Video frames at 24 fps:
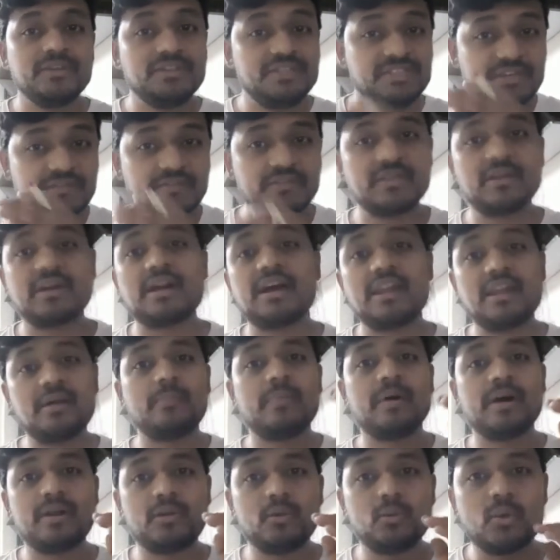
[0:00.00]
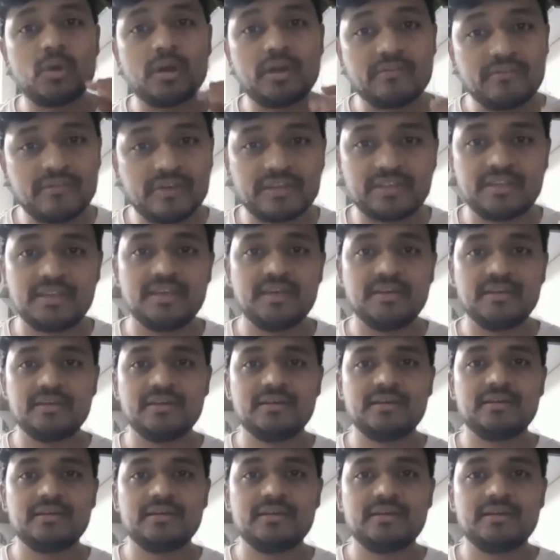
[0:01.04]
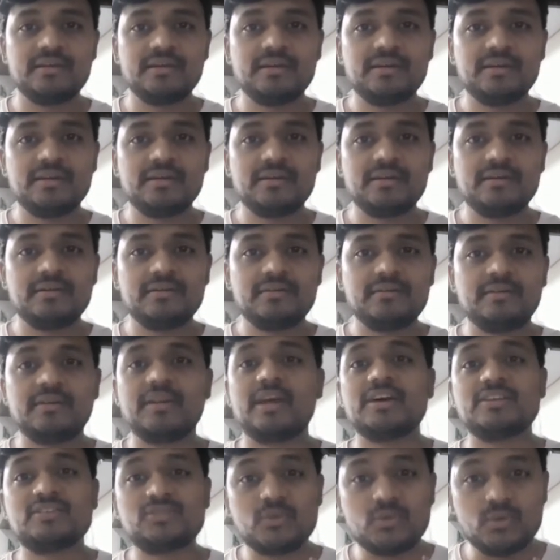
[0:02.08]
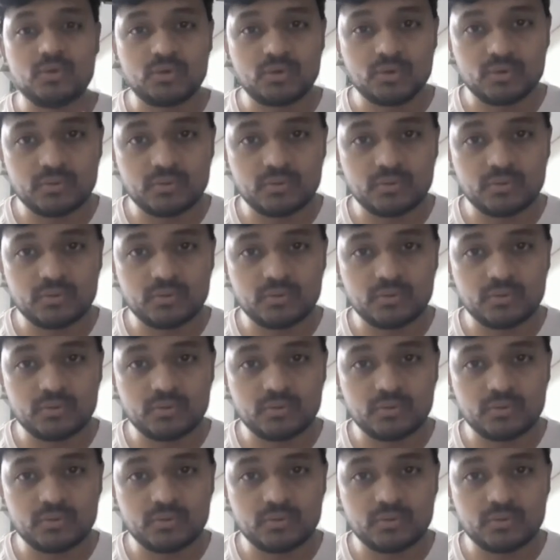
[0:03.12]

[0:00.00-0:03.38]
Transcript: జీవితకాలం పాటు ఒక వ్యక్తి రాసుకుంటూ